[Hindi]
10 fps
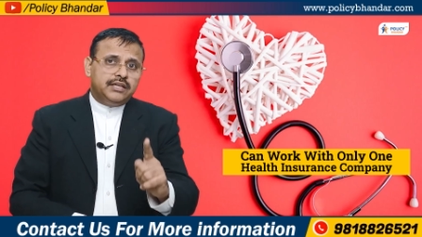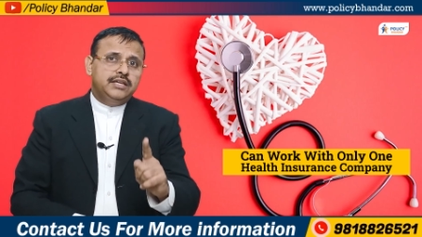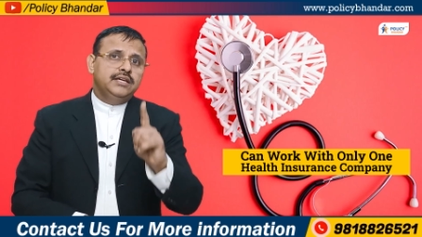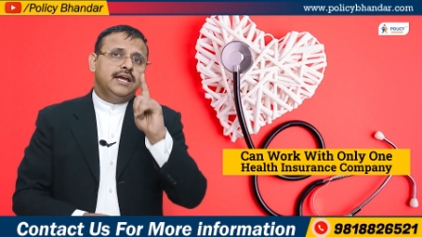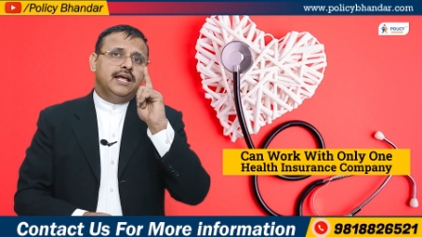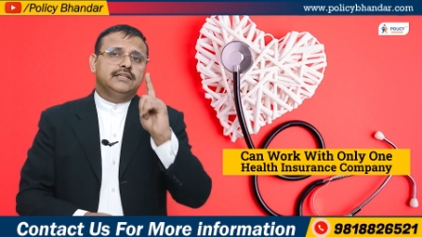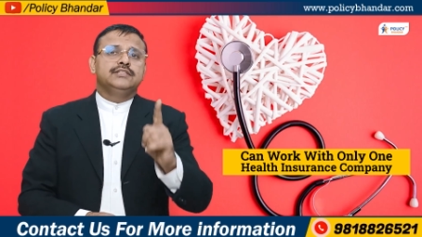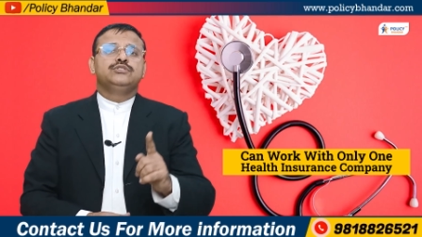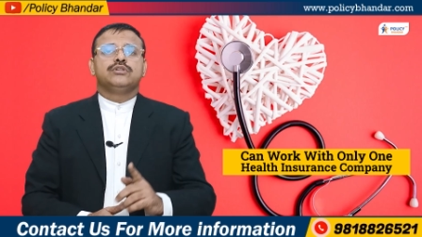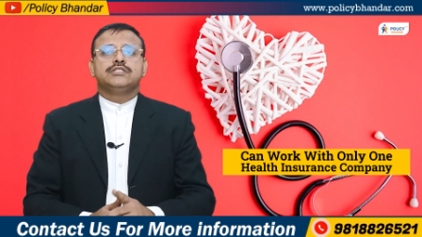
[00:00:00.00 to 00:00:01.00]
एक ही
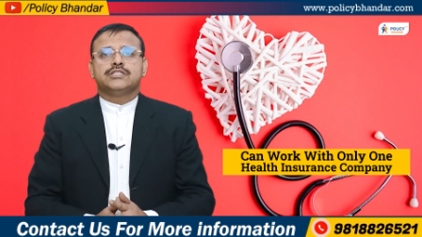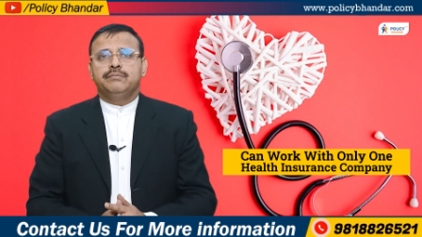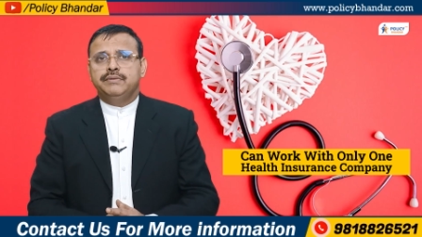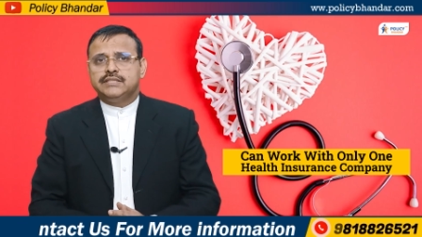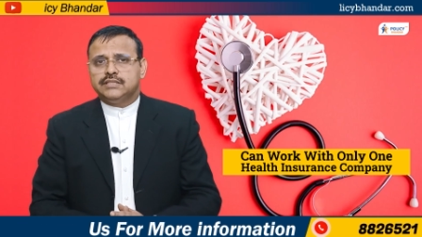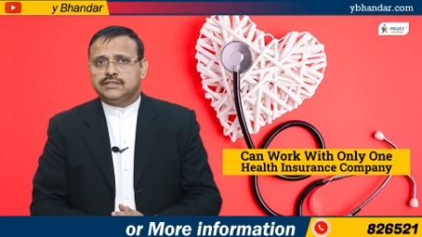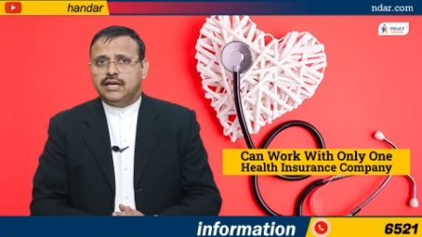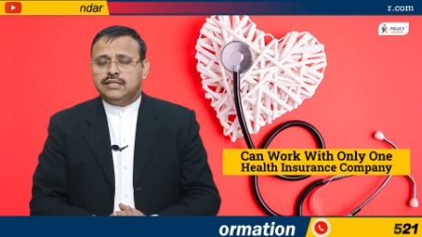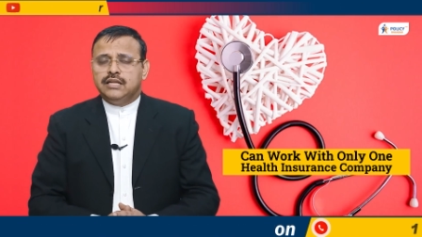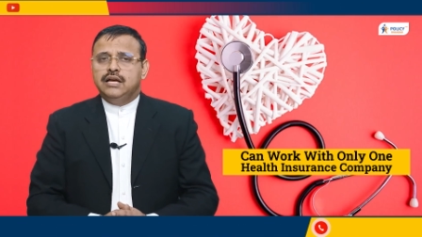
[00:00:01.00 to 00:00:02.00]
हेल्थ इंश्योरेंस कंपनी के
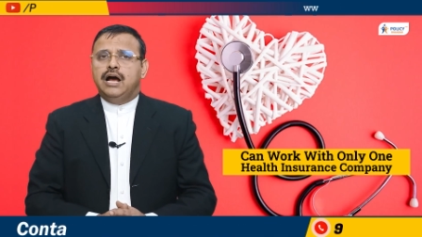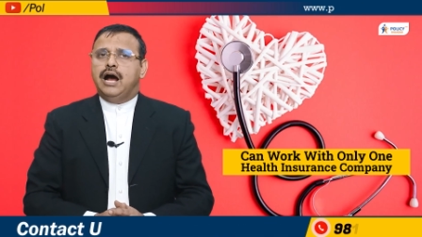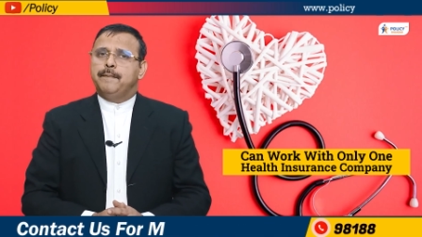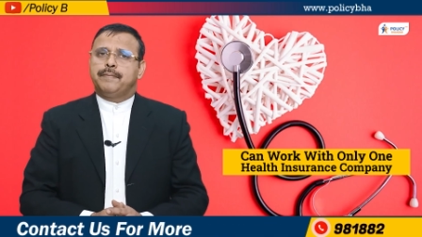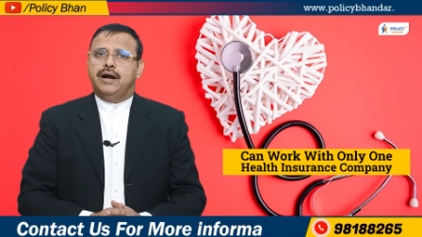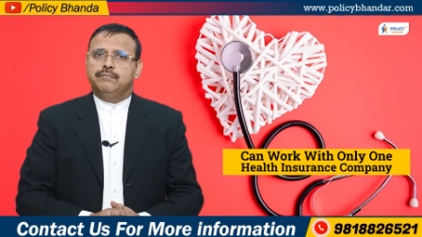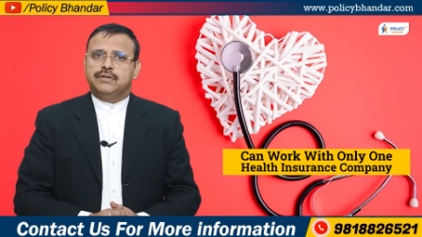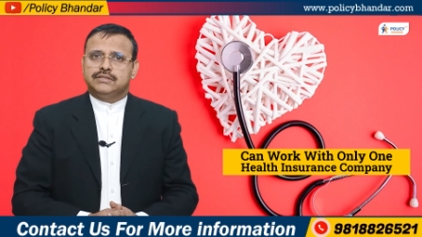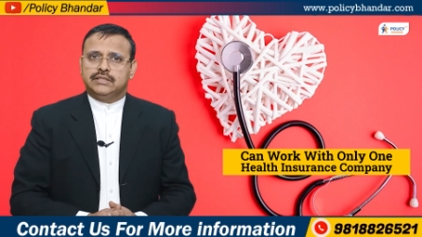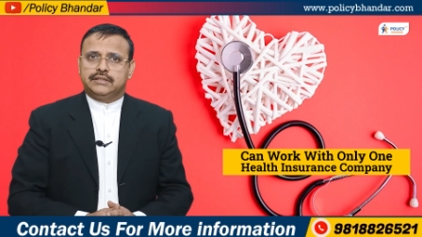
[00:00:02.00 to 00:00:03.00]
साथ आप काम
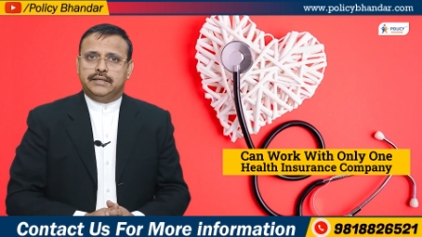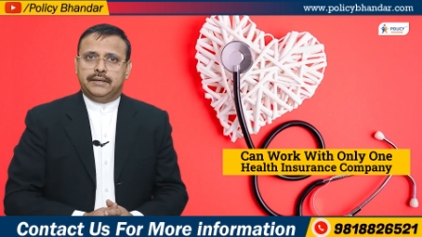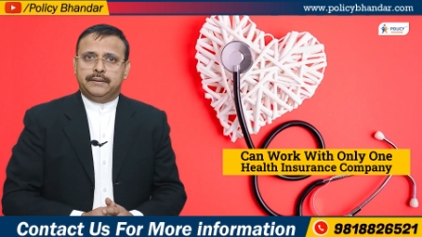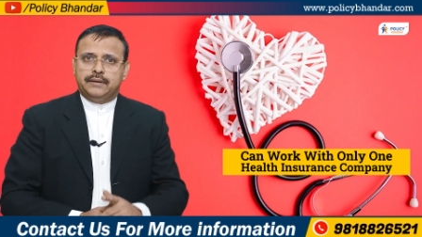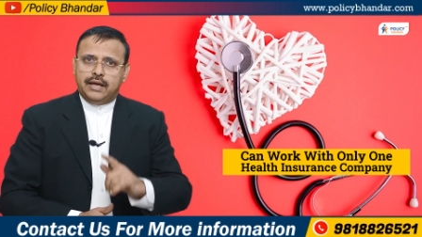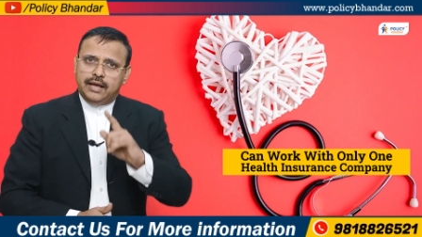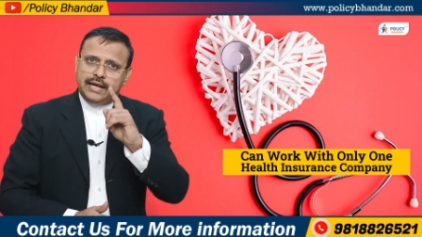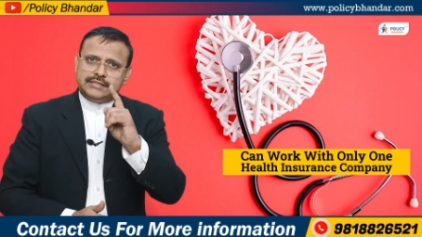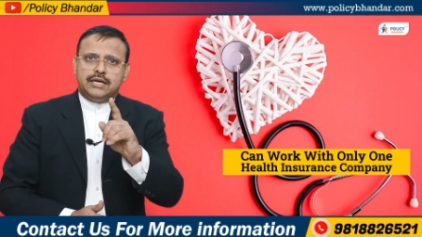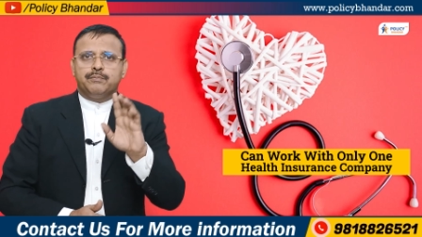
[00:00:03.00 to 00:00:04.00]
कर सकते हैं
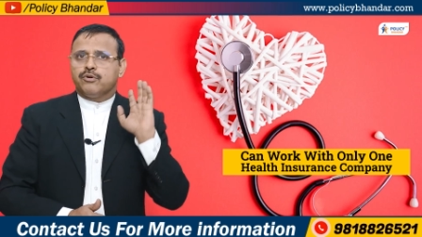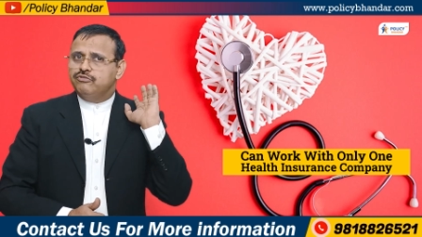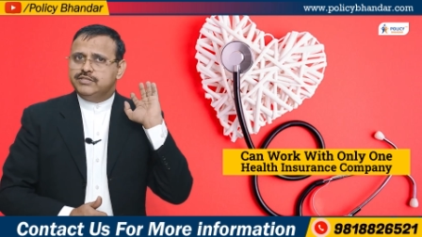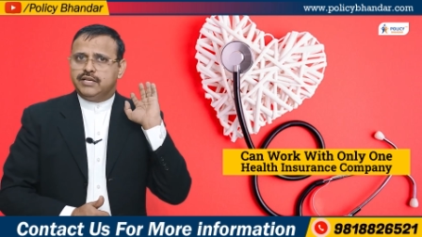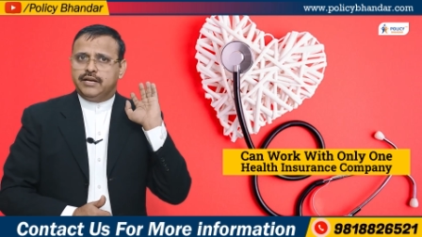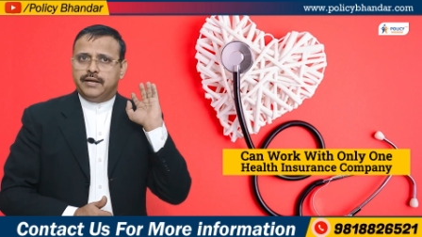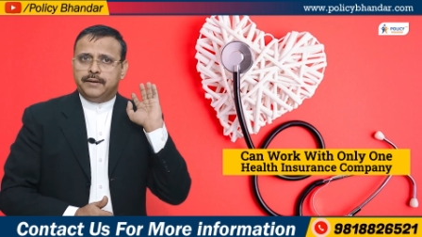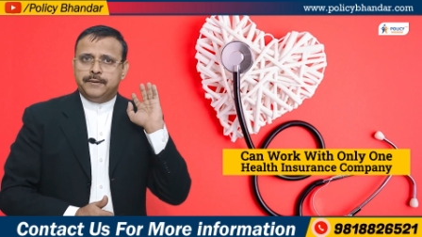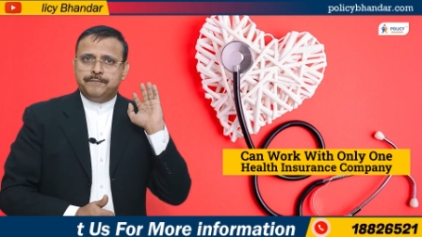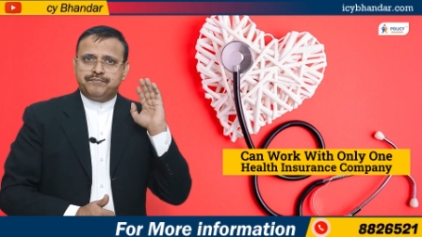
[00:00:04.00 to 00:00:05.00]
ऐसा प्रोविजन है